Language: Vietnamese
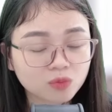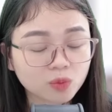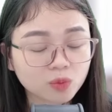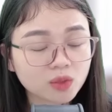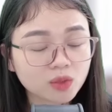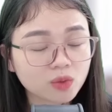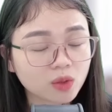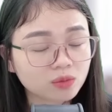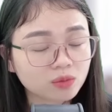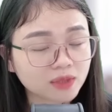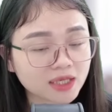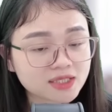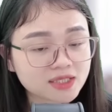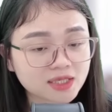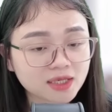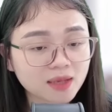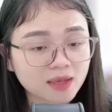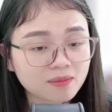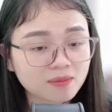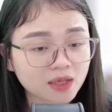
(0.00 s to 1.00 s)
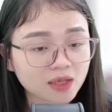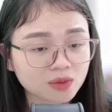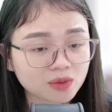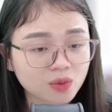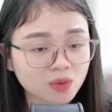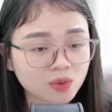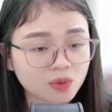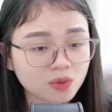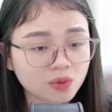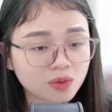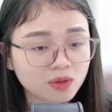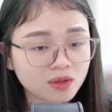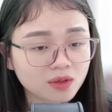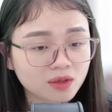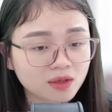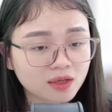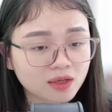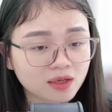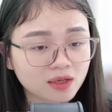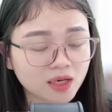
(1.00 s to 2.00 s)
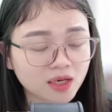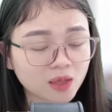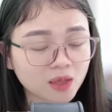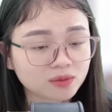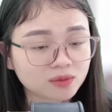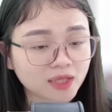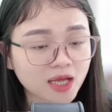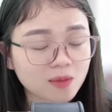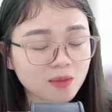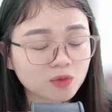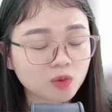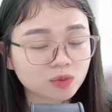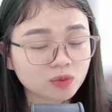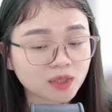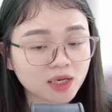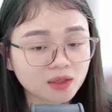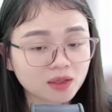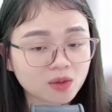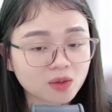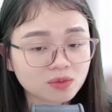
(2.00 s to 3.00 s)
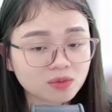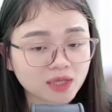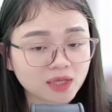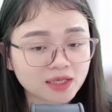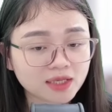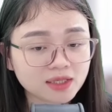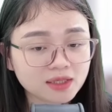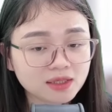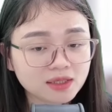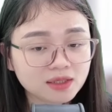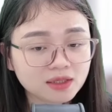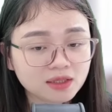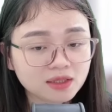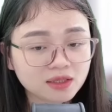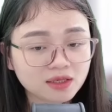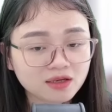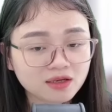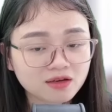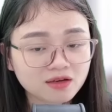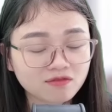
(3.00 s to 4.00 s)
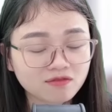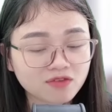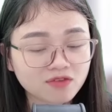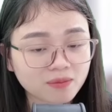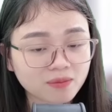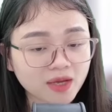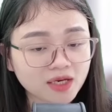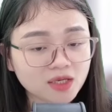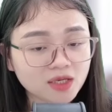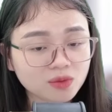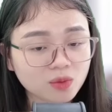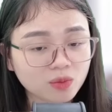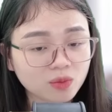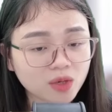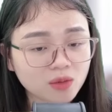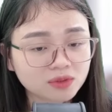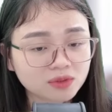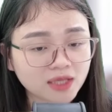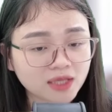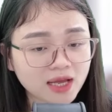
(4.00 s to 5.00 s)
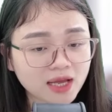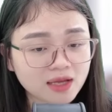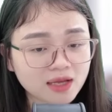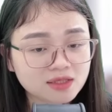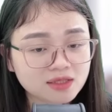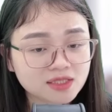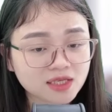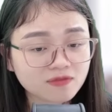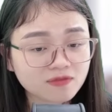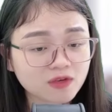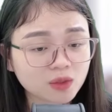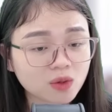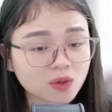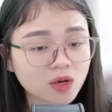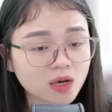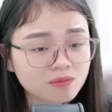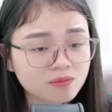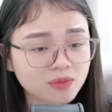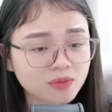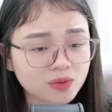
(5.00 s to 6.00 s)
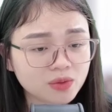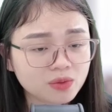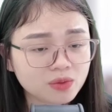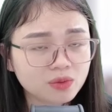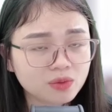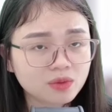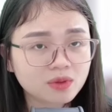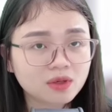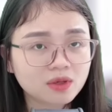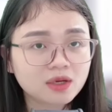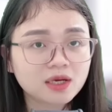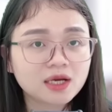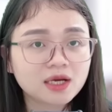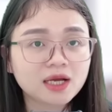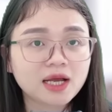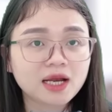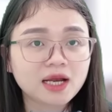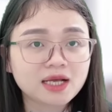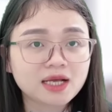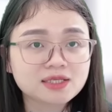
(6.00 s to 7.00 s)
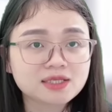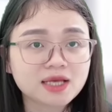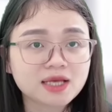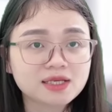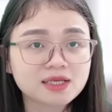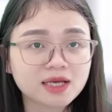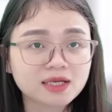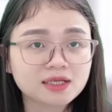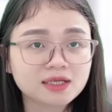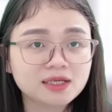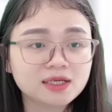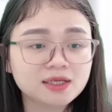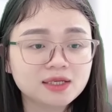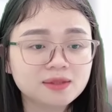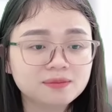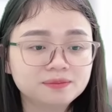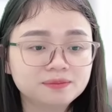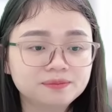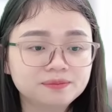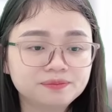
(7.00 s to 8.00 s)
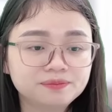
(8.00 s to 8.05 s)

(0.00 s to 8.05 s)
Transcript: Mục đích của ông ta chính là bản đồ Lòng tham của ông ta là không đáy Việc mẹ đi cùng ông ta chắc phải có âm mưu Anh lái xe nhanh đi